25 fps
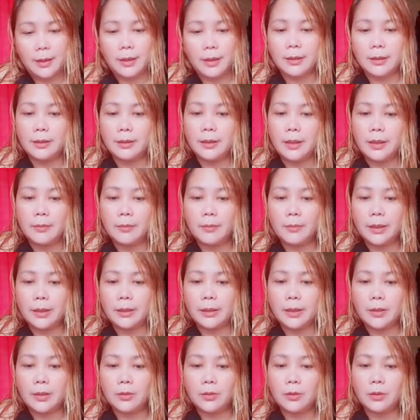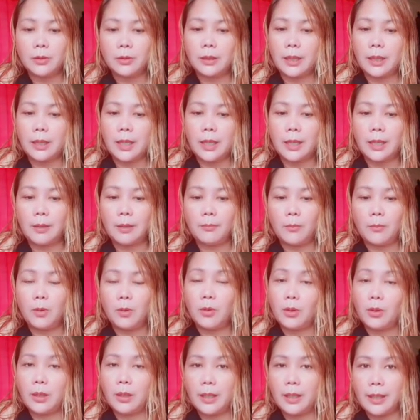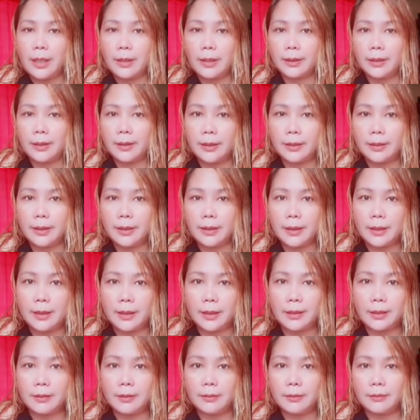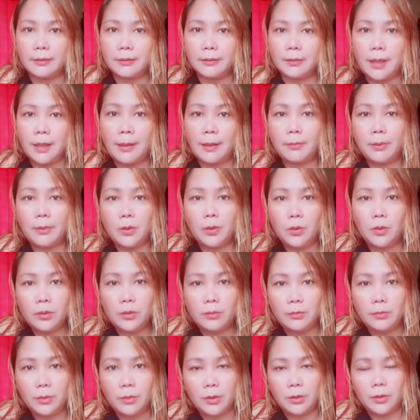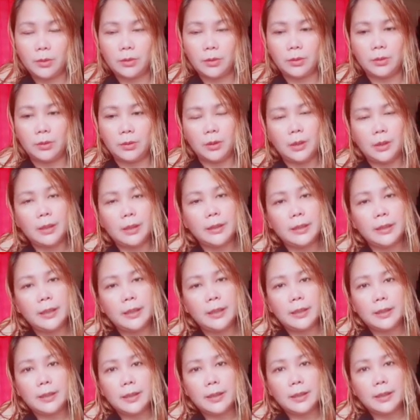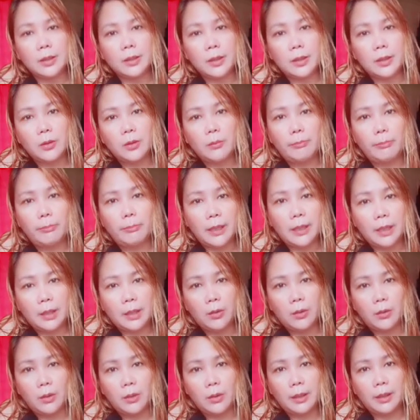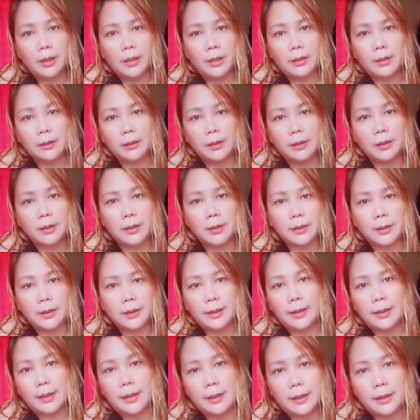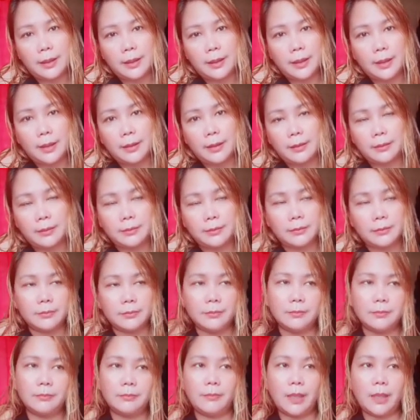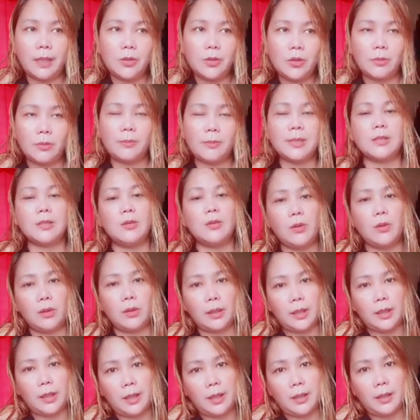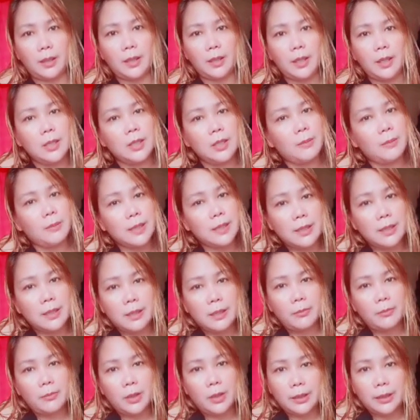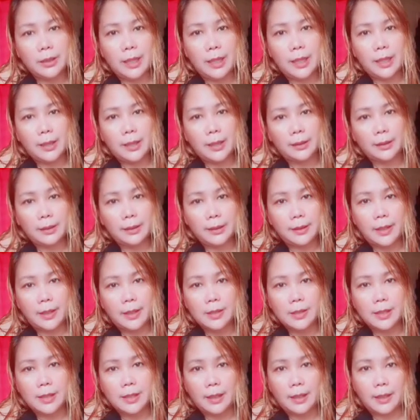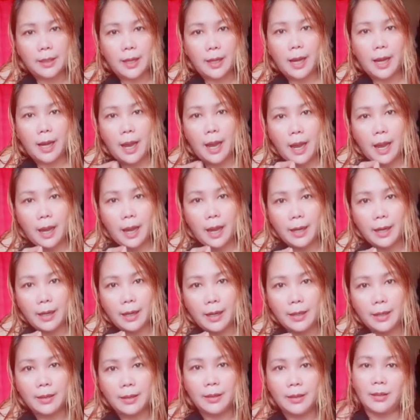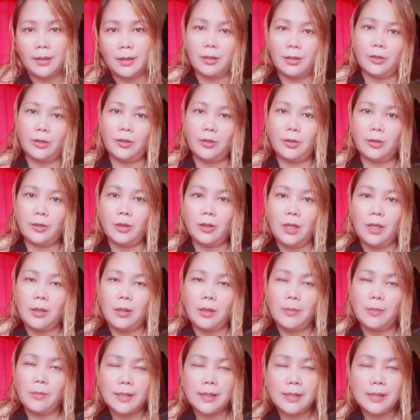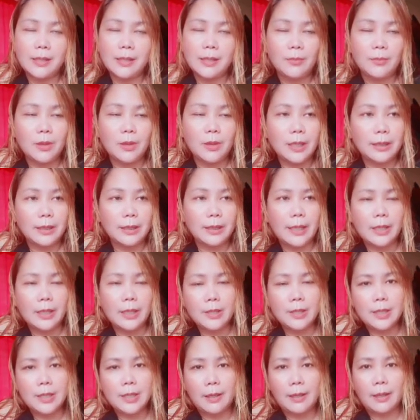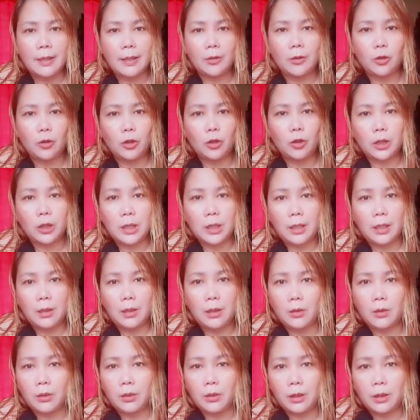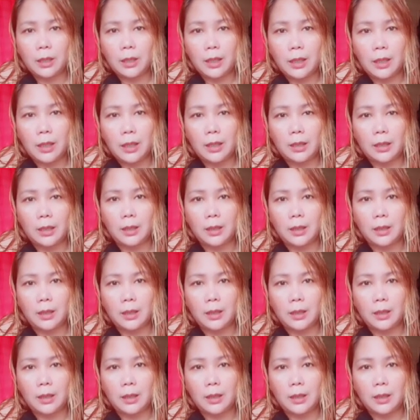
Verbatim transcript: Hindi man ganun ka bongga ang kita ng upload mo. Dadating din yung panahon na kikita ka rin ng medyo mas okay. Magsisimula talaga tayo sa nganga. O, magsisimula tayo sa konti-konti.